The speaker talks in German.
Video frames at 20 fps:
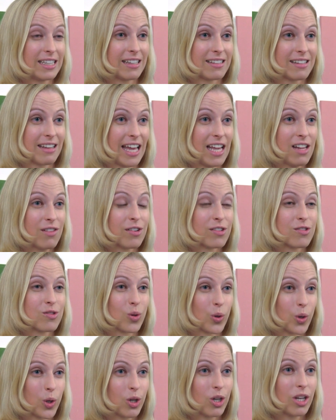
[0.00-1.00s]
das Geld, was
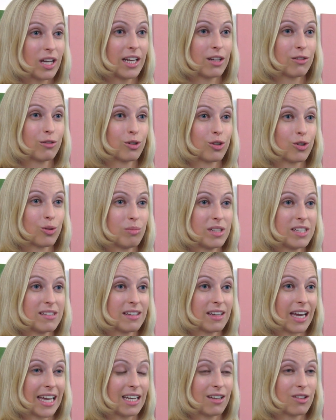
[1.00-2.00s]
zurückgelegt wurde, um diese
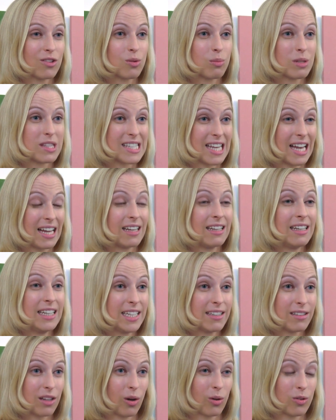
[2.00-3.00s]
Renten zu bezahlen,
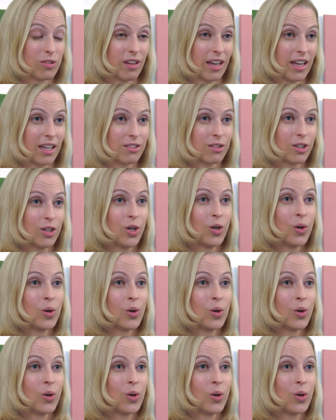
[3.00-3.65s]
nicht ausreicht.